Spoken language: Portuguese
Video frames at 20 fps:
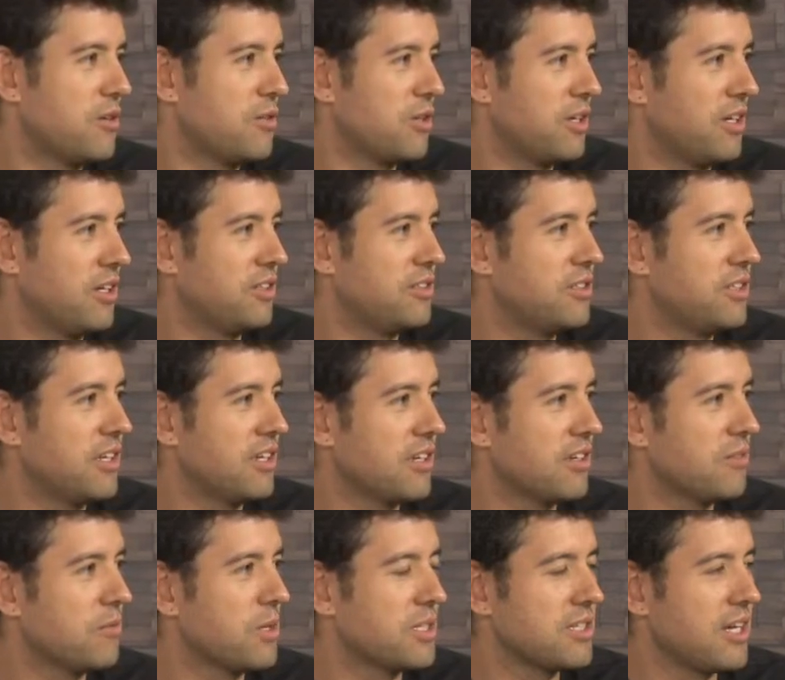que tinha
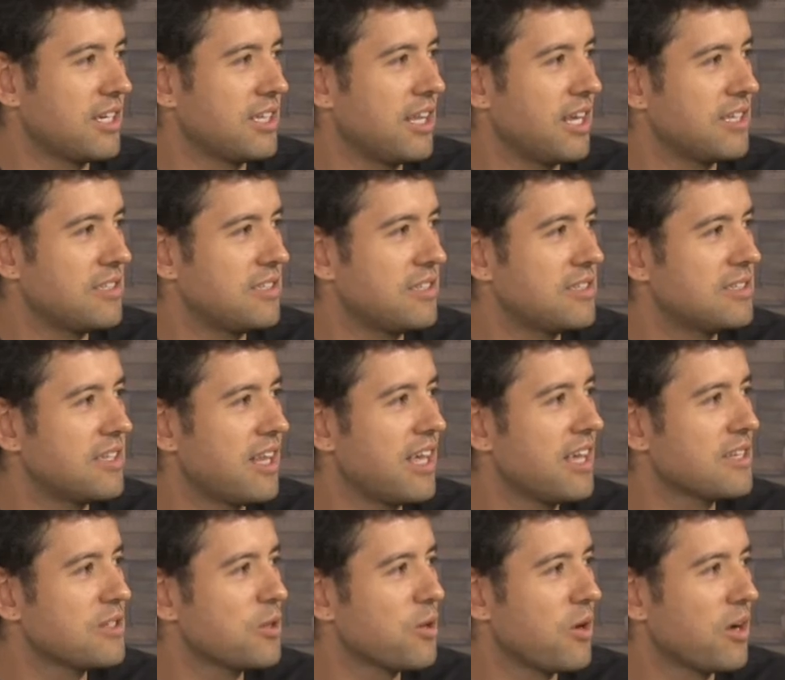uma certa
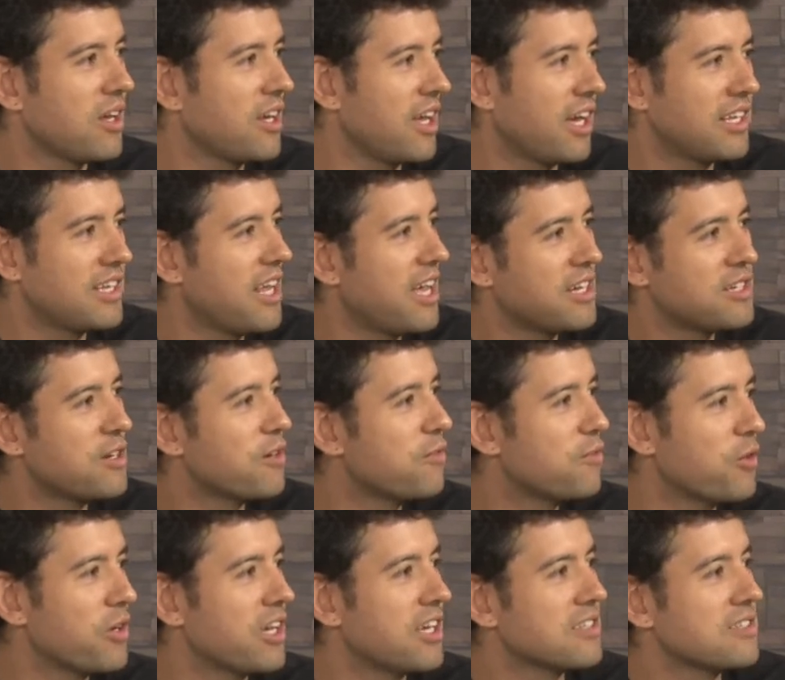resistência ou a, a ideia já
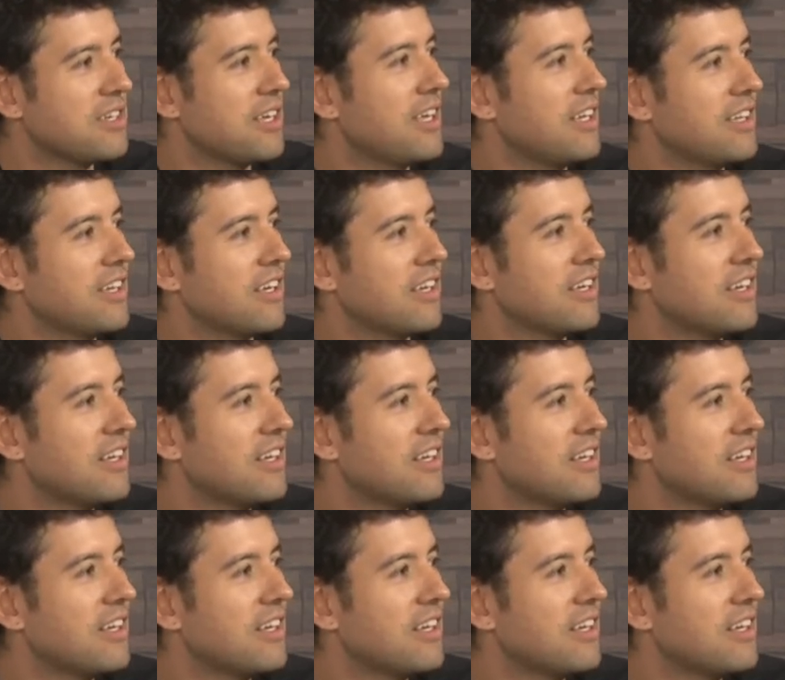foi aceita